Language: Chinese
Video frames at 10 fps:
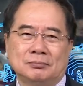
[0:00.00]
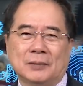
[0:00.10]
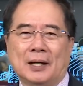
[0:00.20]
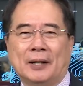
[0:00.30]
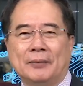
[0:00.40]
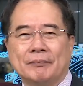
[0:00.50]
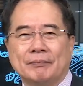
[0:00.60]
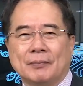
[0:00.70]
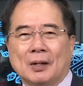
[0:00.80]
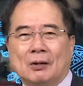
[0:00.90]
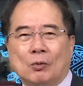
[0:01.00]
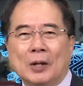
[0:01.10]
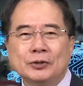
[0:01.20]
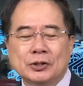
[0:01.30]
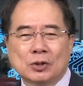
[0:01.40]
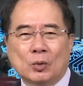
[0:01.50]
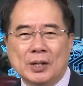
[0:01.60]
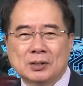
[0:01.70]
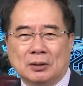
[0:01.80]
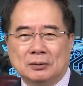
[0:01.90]
啊，完全是鬼
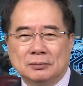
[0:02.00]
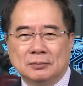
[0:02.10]
扯。